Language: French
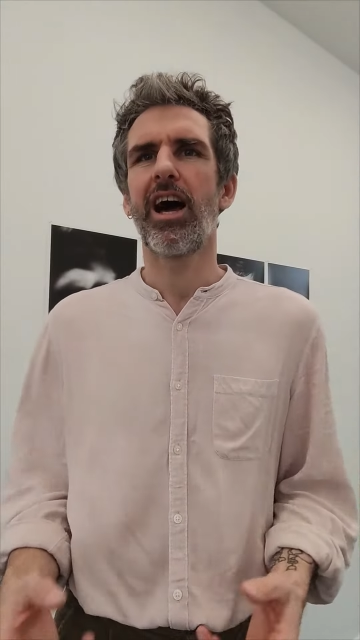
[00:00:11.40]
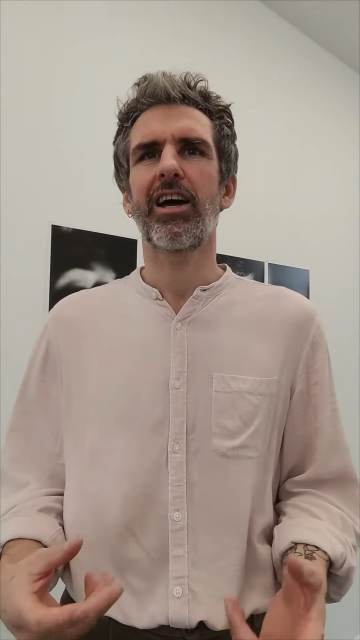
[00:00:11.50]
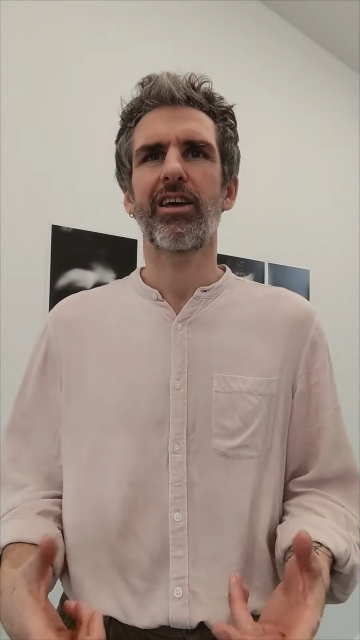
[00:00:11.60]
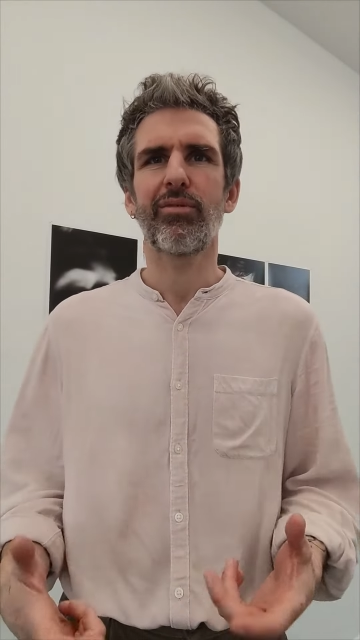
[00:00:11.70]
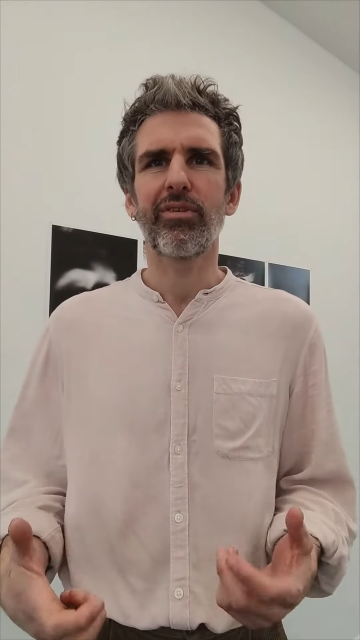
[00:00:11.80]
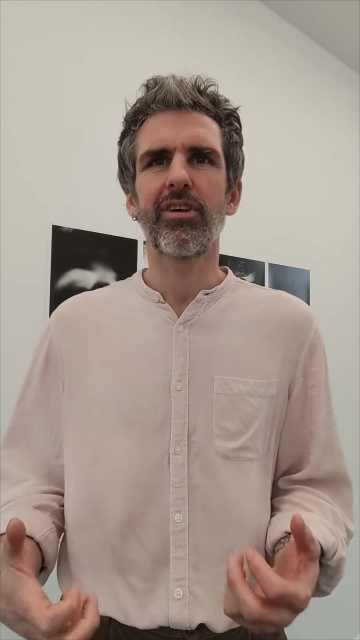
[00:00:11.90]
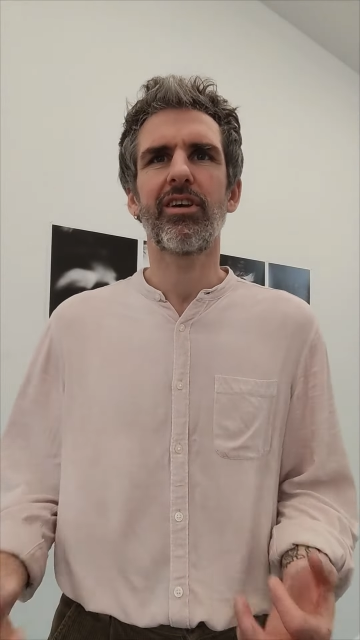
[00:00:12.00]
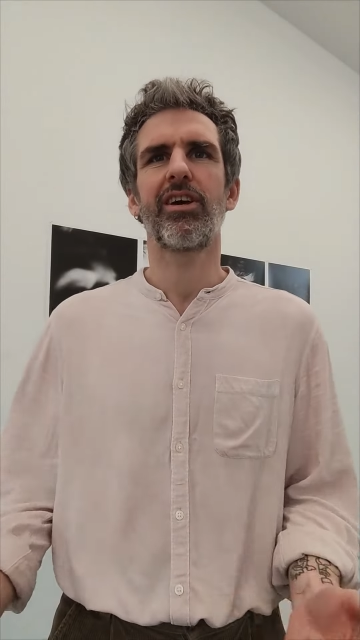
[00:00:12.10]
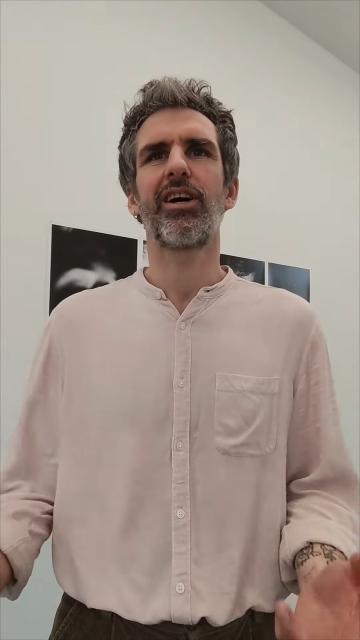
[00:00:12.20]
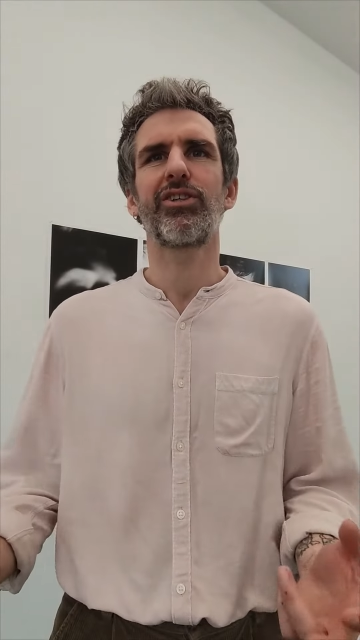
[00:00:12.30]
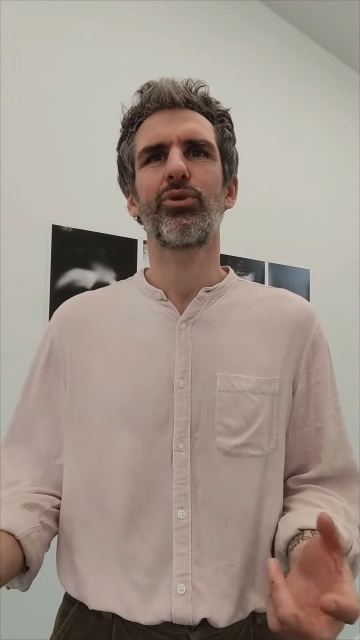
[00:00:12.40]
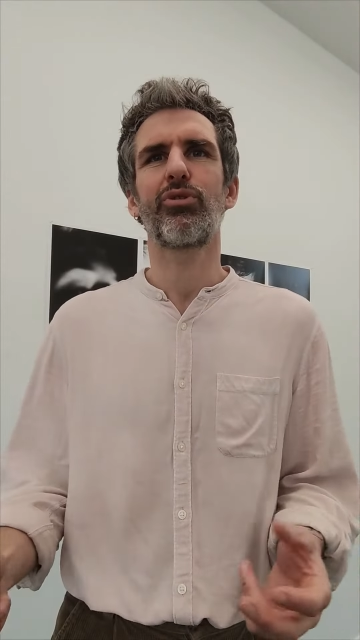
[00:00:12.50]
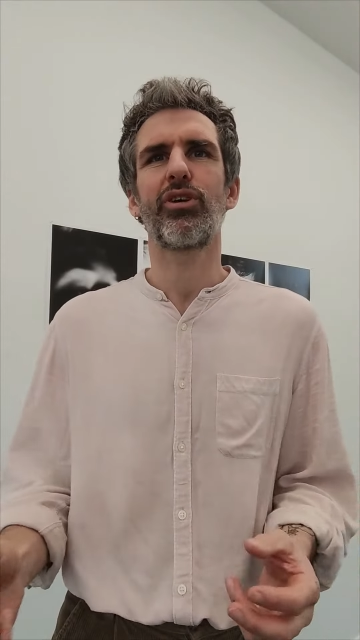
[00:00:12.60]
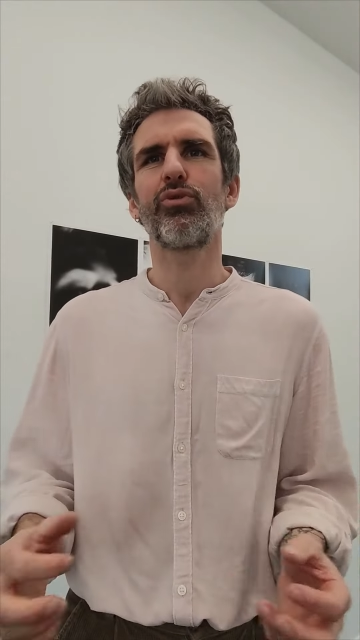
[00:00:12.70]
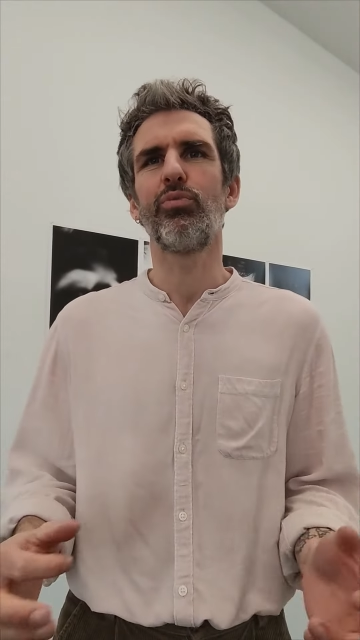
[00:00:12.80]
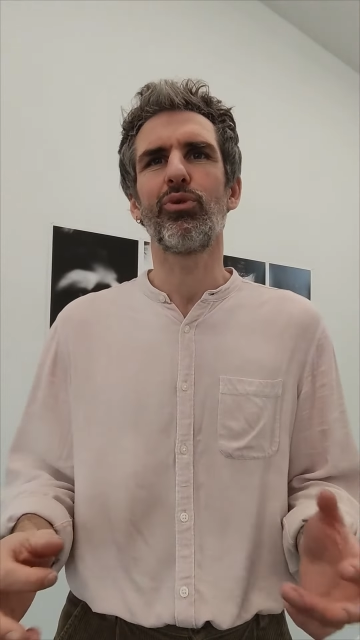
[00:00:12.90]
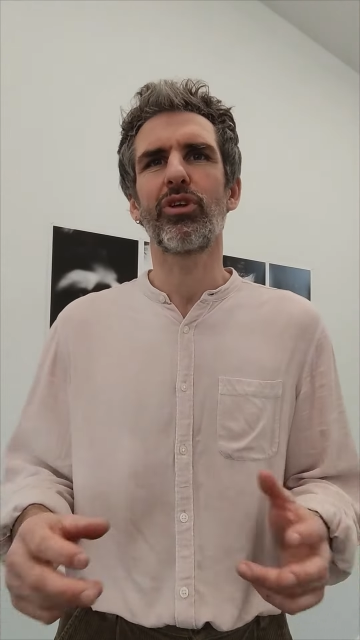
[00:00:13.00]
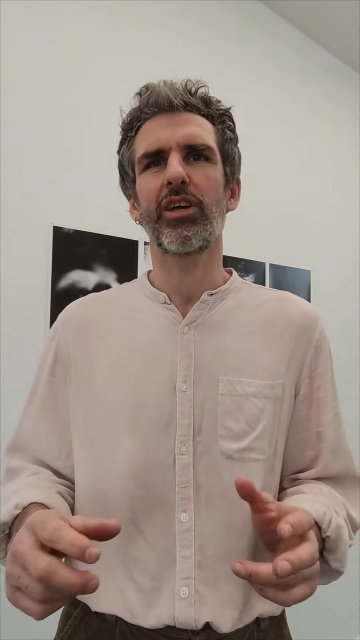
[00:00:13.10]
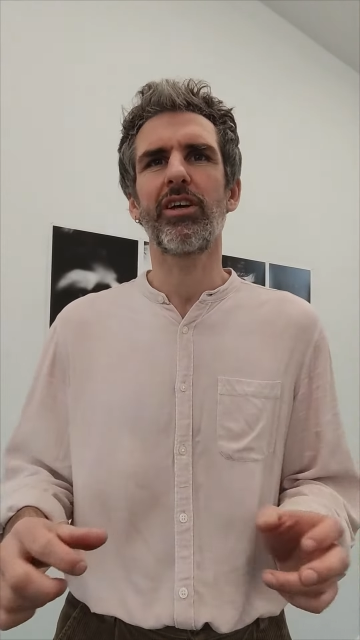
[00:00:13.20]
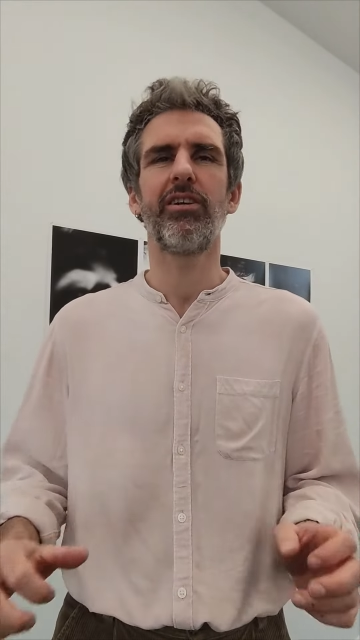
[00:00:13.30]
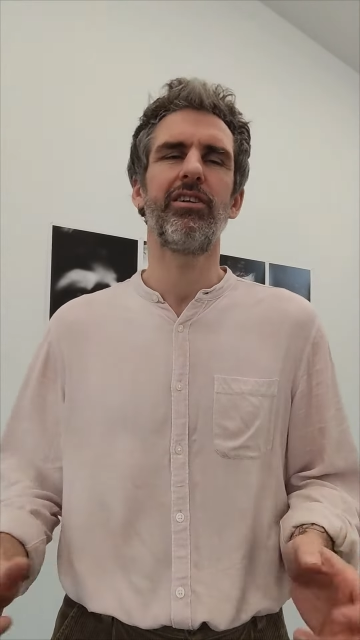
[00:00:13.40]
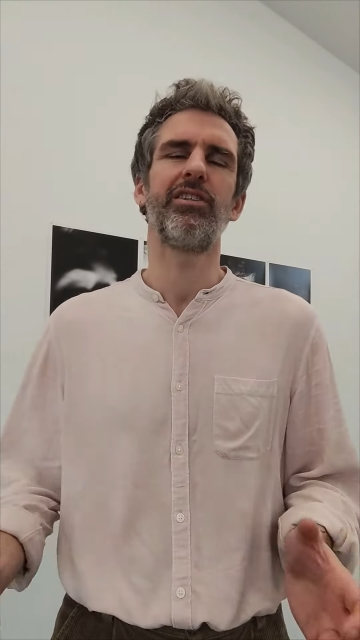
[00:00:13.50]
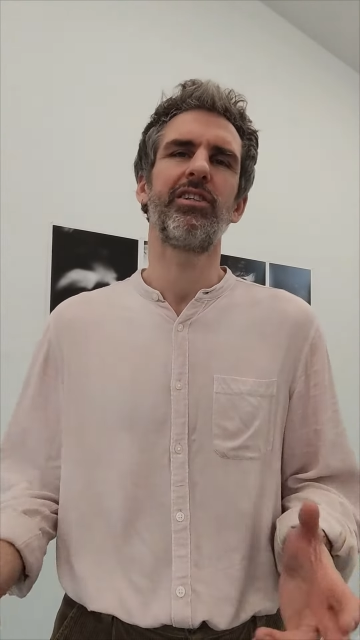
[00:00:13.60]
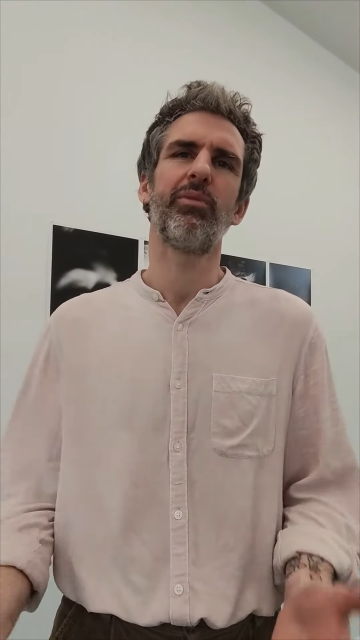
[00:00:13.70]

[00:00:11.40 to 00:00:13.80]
rêver, à, sortir du monde réel et les